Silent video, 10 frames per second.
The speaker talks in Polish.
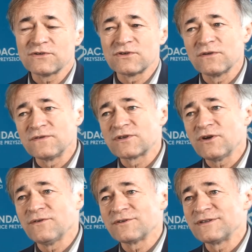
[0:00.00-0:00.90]

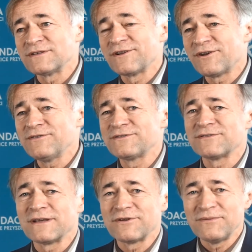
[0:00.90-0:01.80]
środowiskowo, gdzieś jest gorąco,
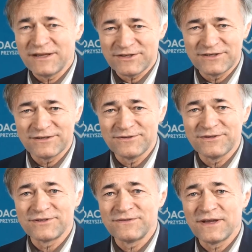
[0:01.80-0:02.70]
całkiem inaczej się
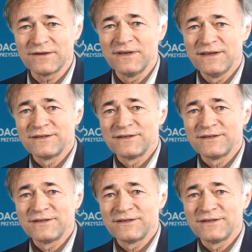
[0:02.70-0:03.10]
ludzie odżywiają,